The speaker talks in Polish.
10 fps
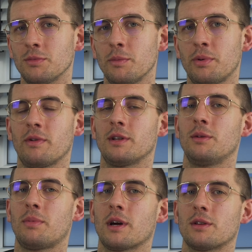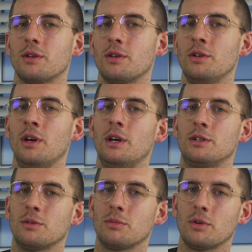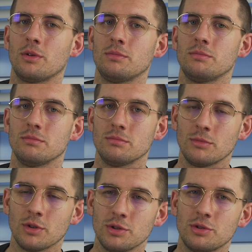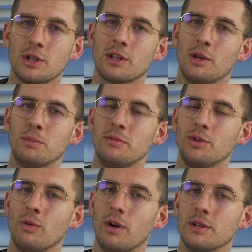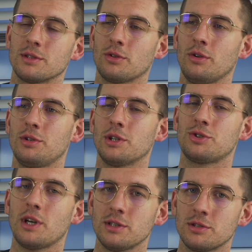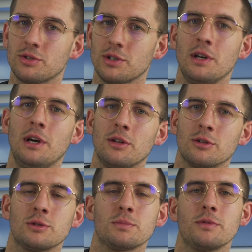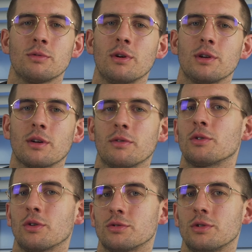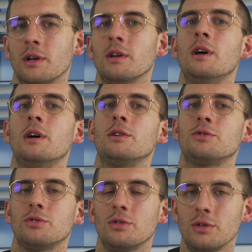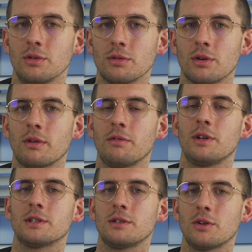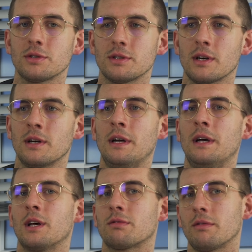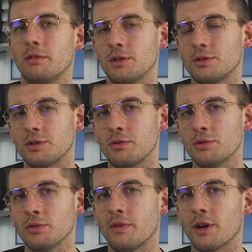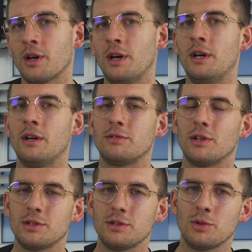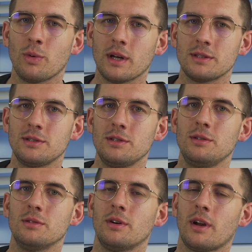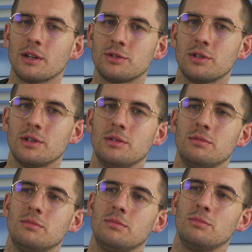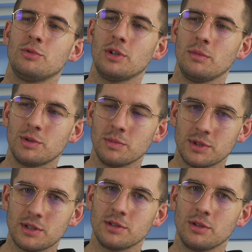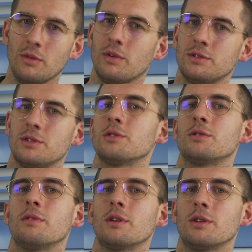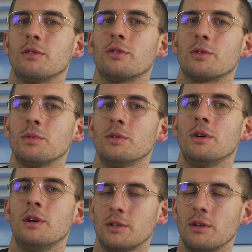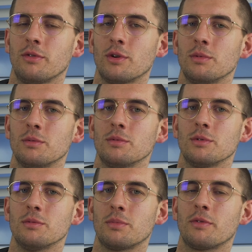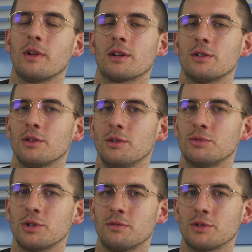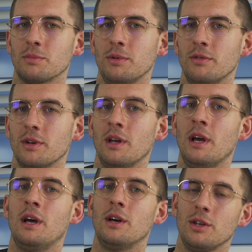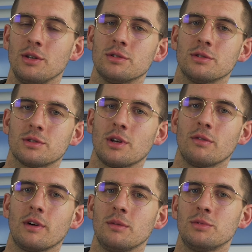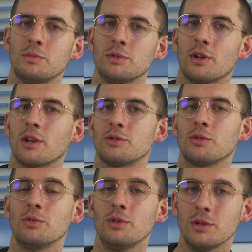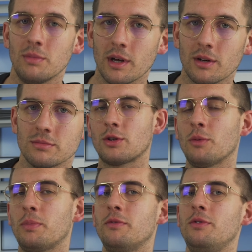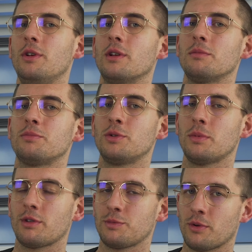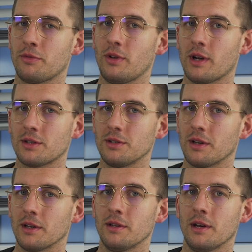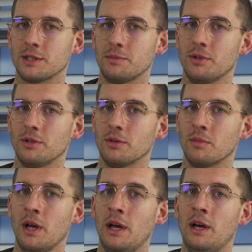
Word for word: z mojej prywatnej praktyki są to dosyć rzadkie powikłania. Z kolei te częstsze to są powikłania krwotoczne, czyli krwawienia z nosa, krwawienie ze śluzówek. W tej sytuacji raczej musielibyśmy zrezygnować ze stosowania tej, formy tej formy e, profilaktyki przeciwkrzepliwej i skierowalibyśmy się raczej ku innym lekom. Kto powinien przyjmować profilaktykę aspiryną?